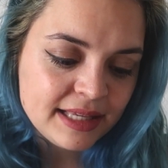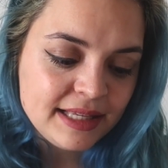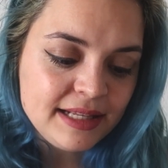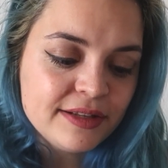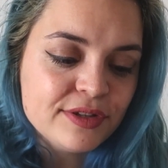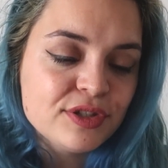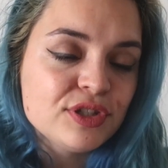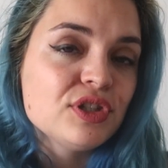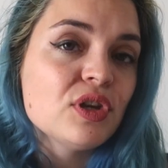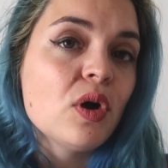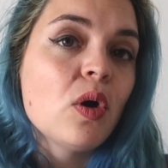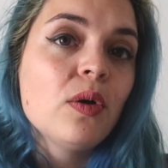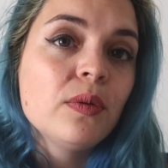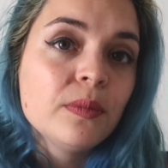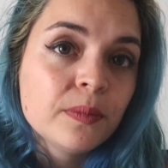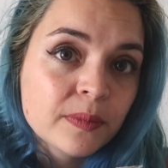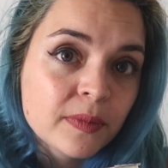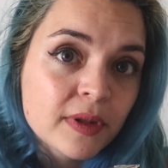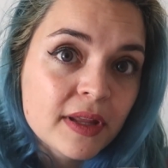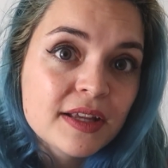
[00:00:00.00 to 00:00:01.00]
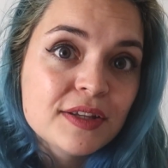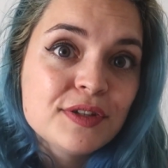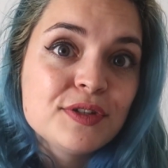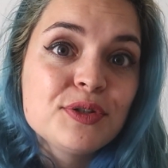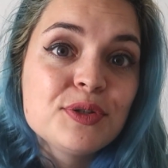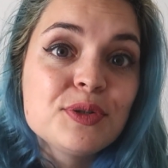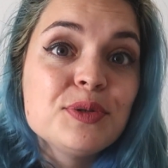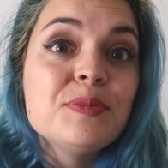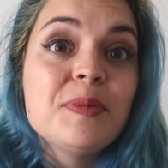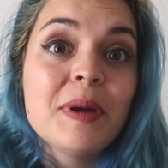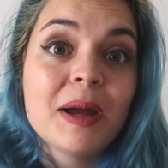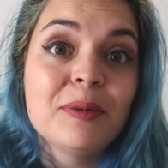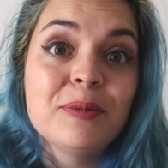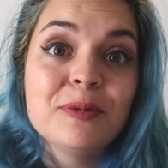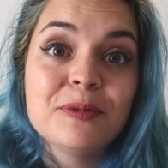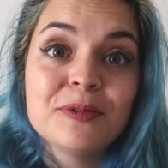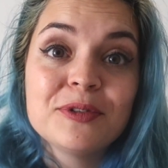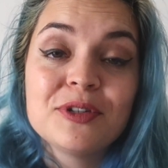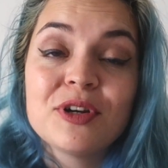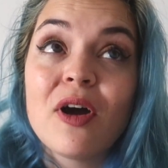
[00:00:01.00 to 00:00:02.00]
Il sent super
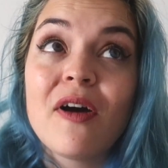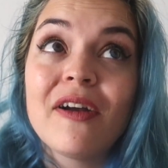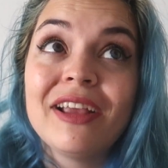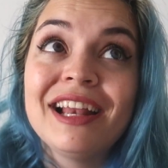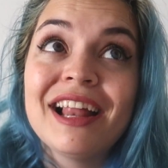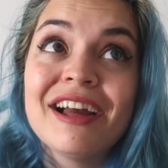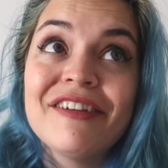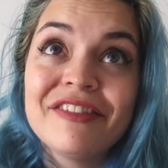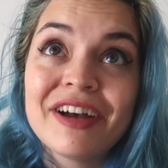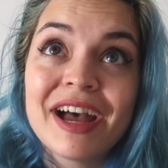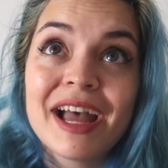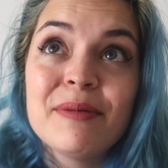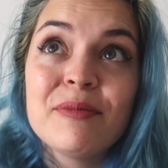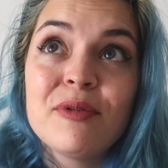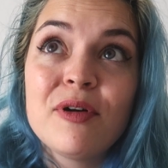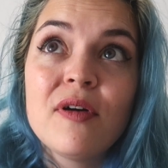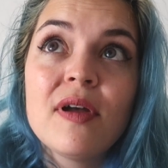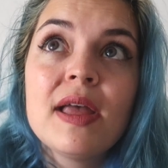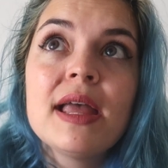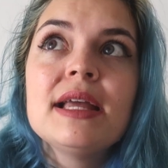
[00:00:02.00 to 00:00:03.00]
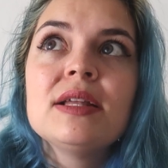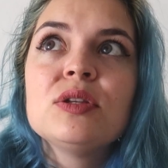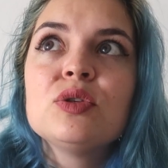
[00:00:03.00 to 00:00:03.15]
bon. Genre il a vraiment...